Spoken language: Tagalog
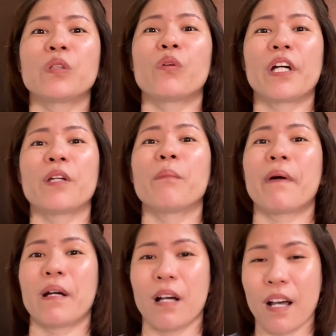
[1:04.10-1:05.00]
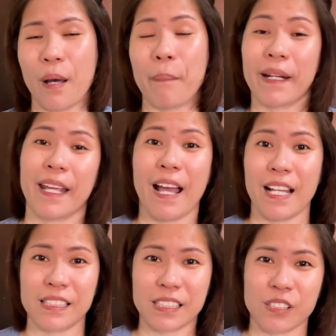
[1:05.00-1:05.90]
ko kayo pa, uh,
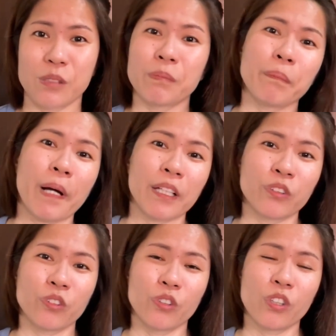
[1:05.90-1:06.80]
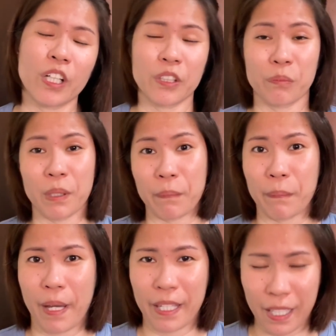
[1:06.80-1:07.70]
parehas kung paano kayo
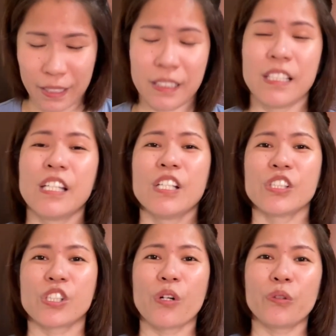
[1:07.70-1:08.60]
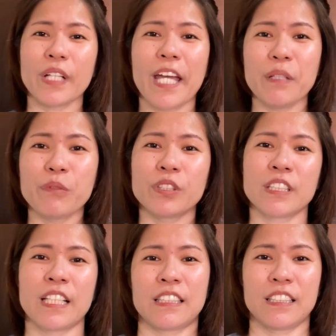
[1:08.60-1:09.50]
magbabayad. So, unahin
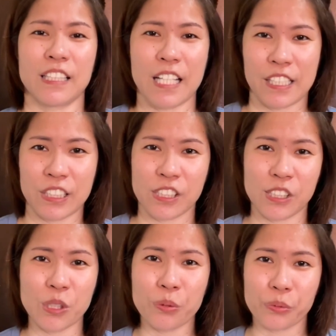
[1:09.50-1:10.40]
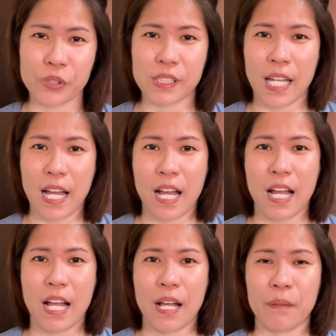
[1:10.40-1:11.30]
muna natin guys yung sa
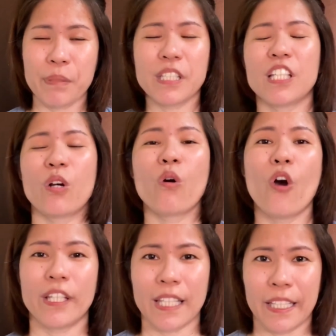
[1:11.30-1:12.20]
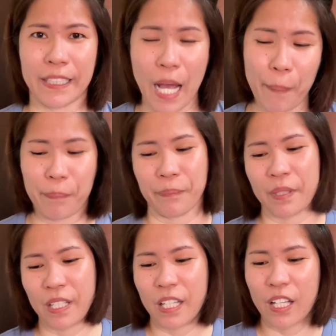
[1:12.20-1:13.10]
BDO online app.
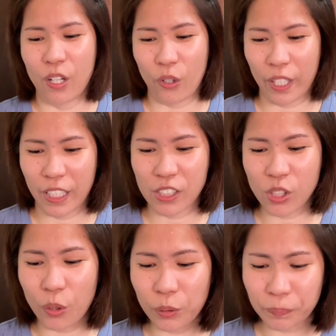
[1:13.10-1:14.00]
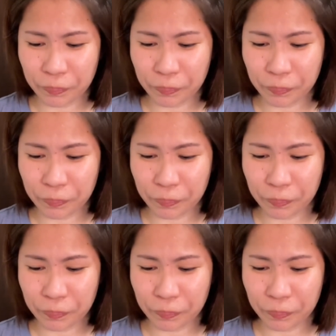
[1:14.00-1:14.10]
Okay, so,